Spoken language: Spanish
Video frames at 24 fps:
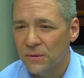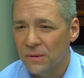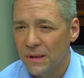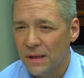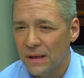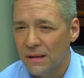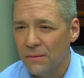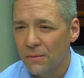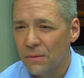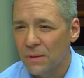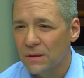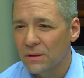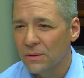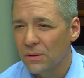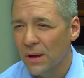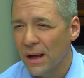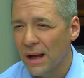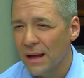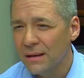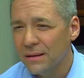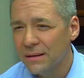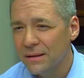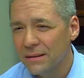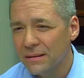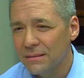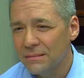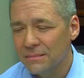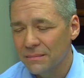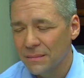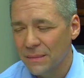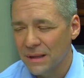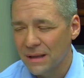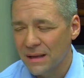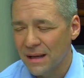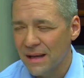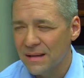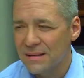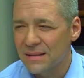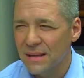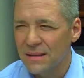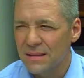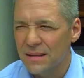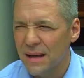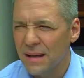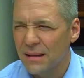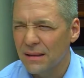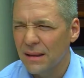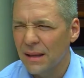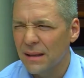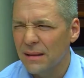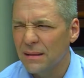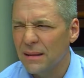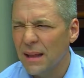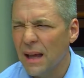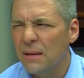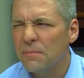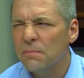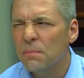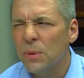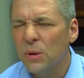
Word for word: de cuando alguien que se siente tan